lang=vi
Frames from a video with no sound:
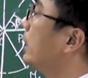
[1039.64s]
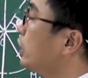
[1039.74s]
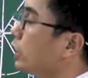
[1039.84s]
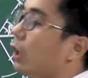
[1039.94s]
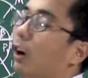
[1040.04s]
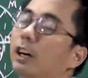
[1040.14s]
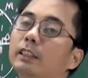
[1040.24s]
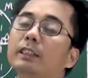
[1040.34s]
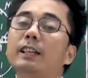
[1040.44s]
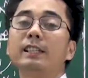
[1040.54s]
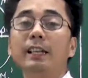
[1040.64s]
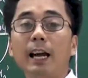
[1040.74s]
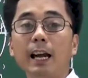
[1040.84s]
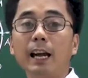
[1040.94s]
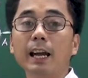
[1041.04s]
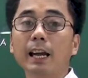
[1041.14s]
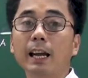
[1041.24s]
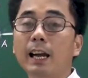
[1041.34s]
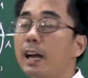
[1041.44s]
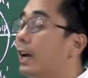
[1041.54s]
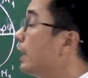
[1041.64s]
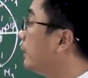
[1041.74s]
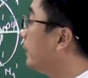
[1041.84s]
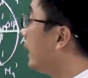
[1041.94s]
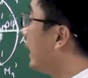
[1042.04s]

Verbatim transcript: nhỏ hơn t trên 2. Vậy